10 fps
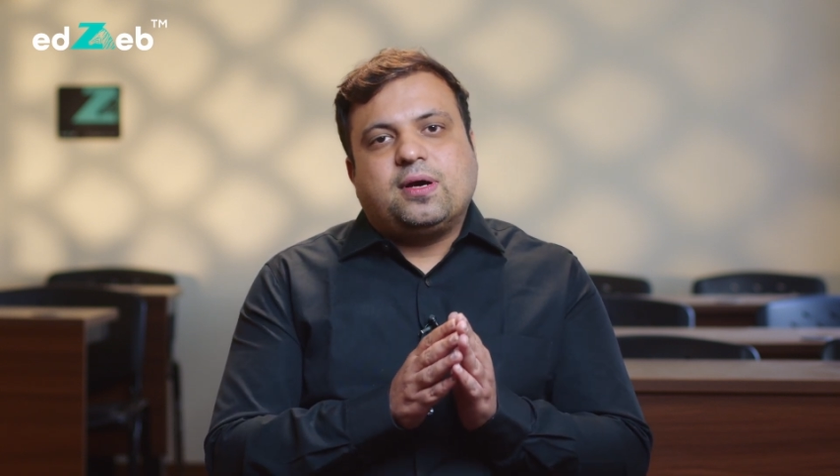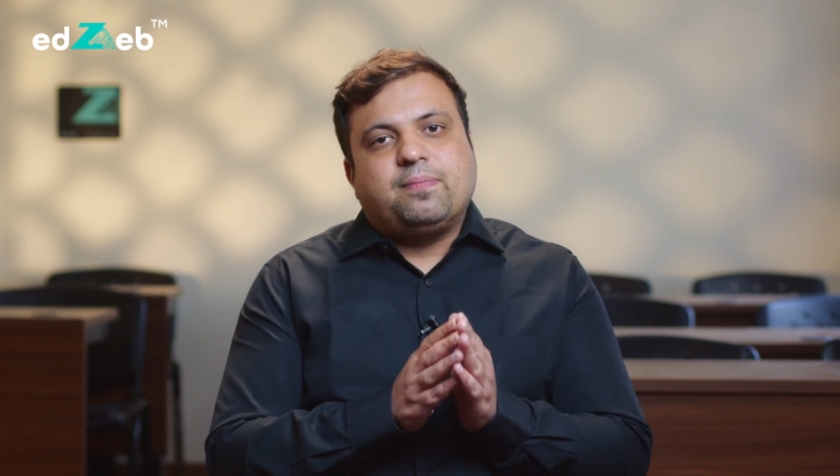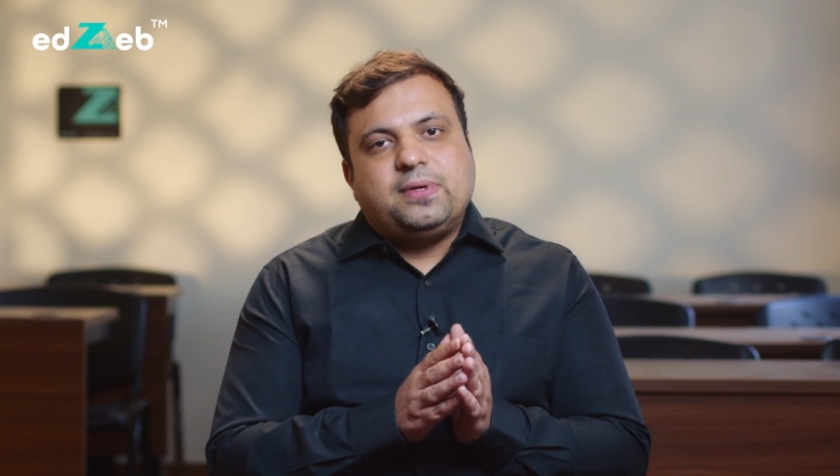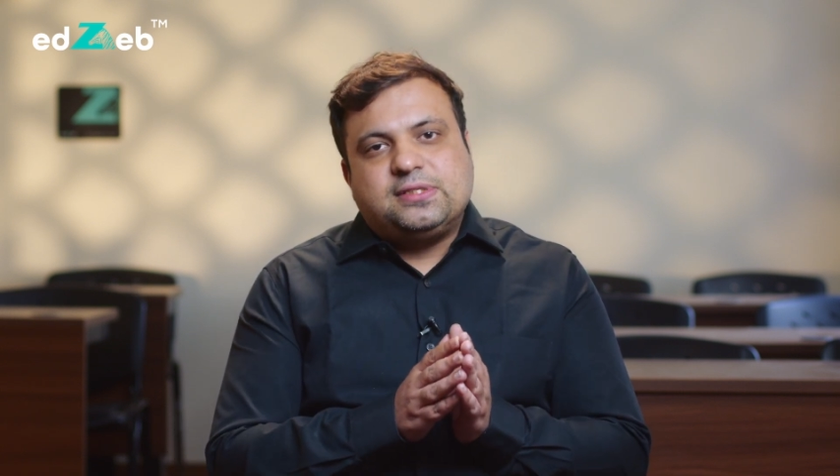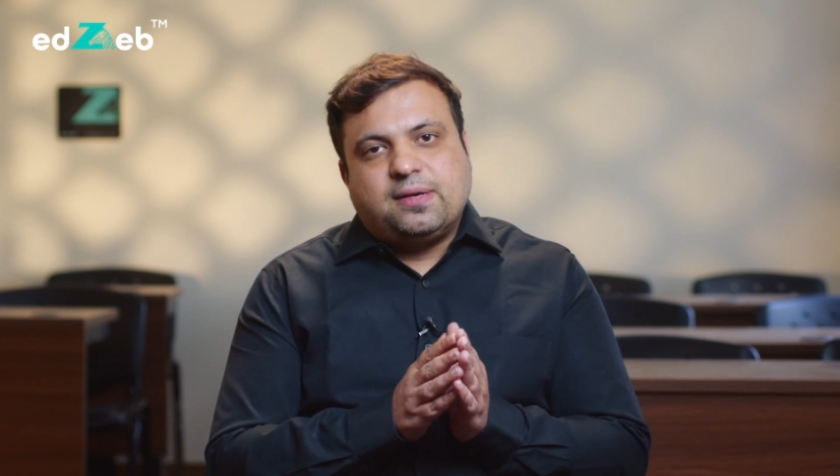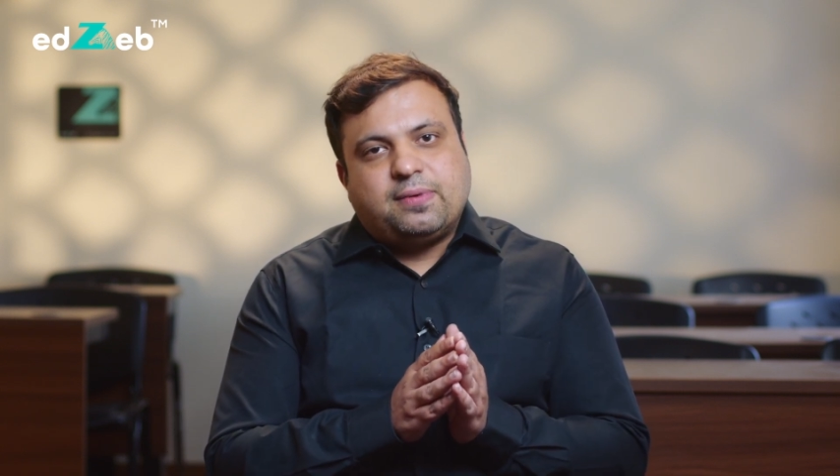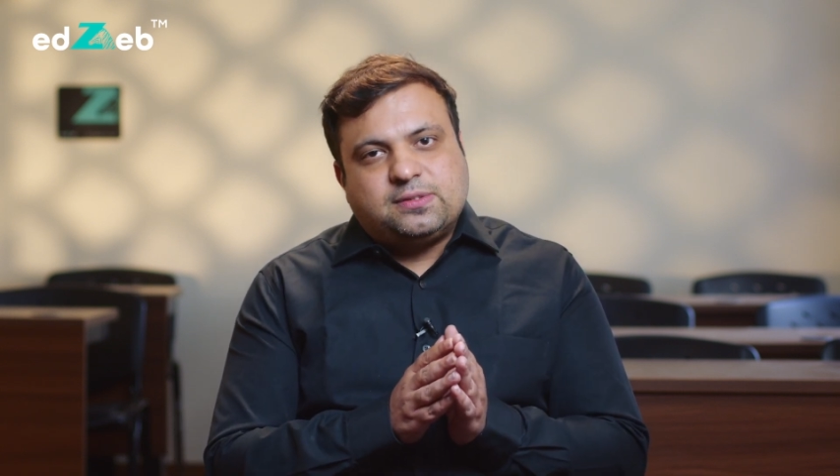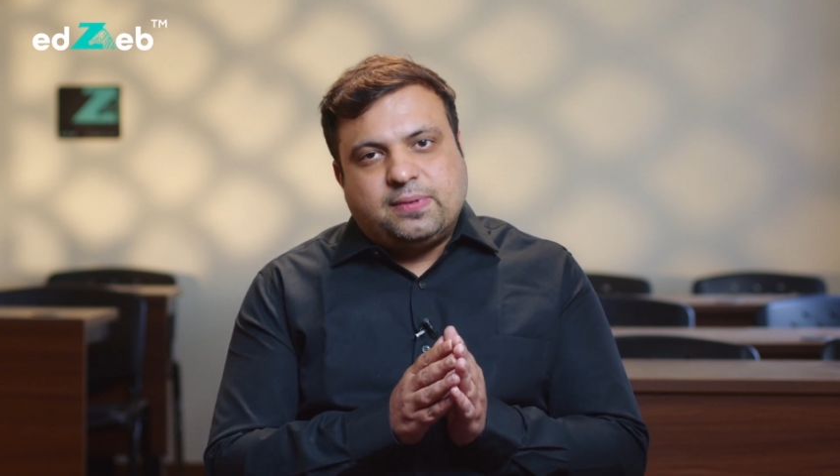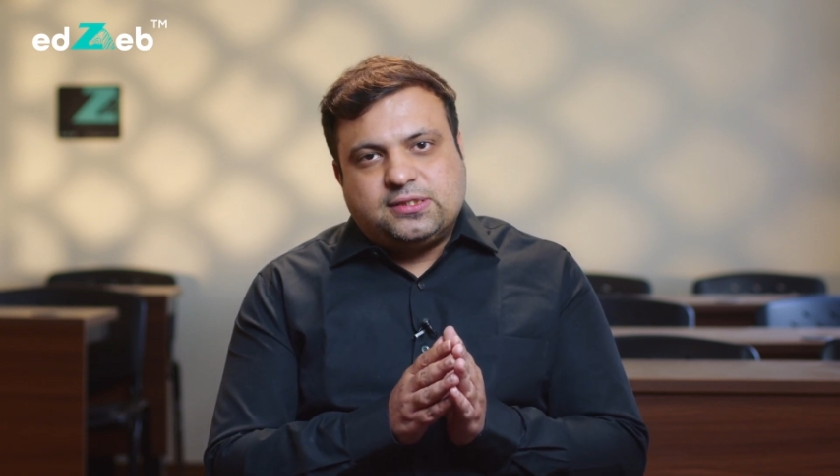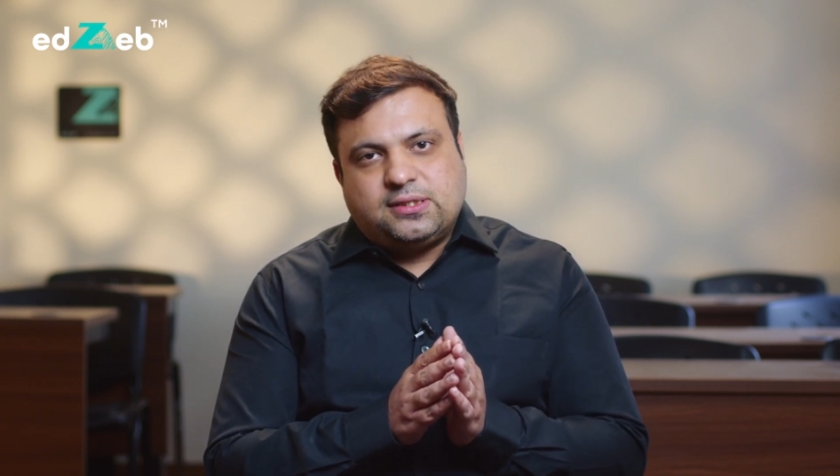कंपनीज़ के पास
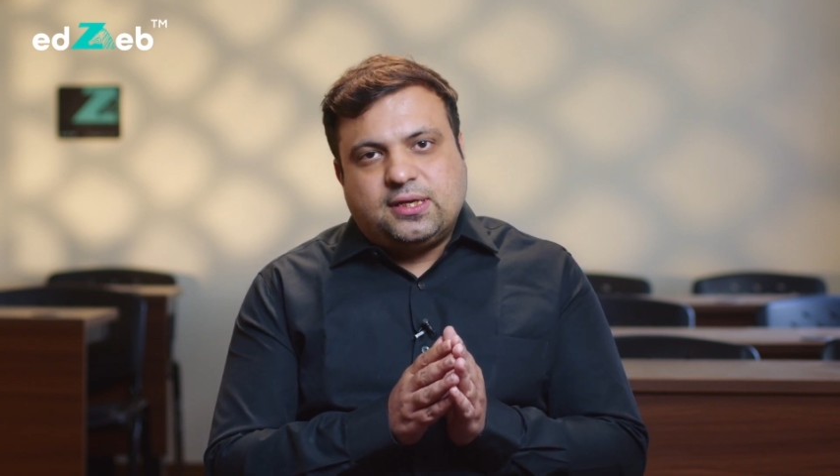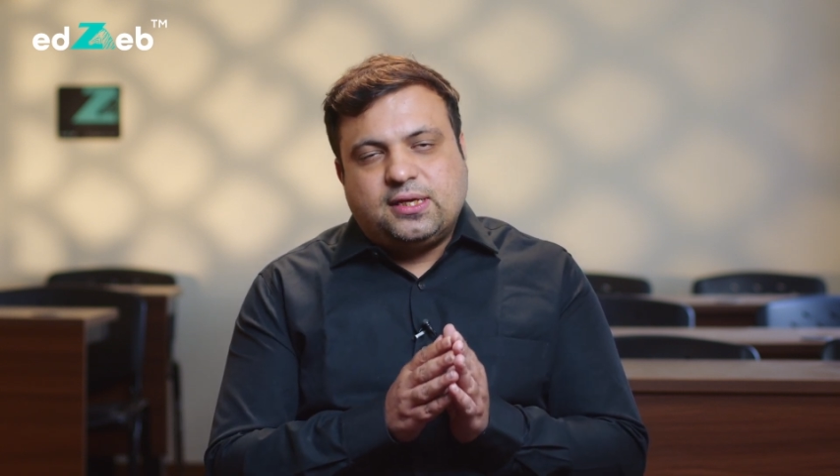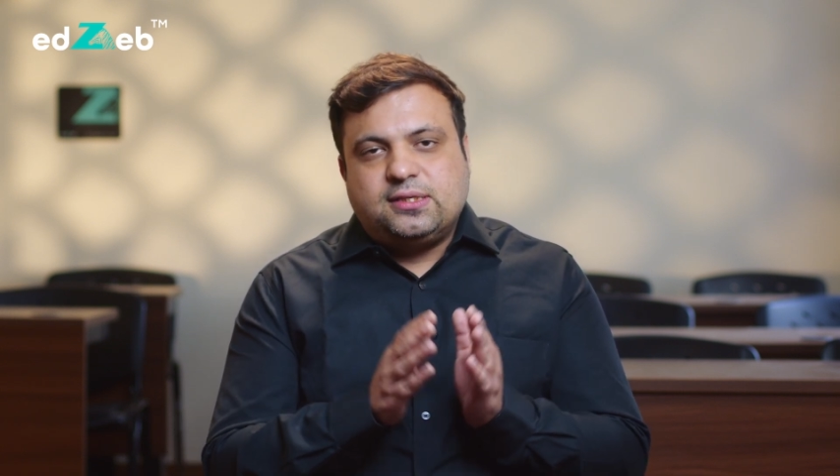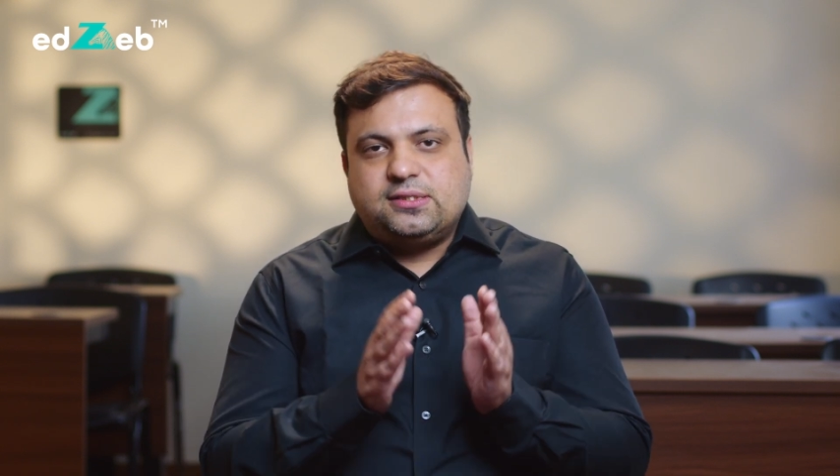भेजते हैं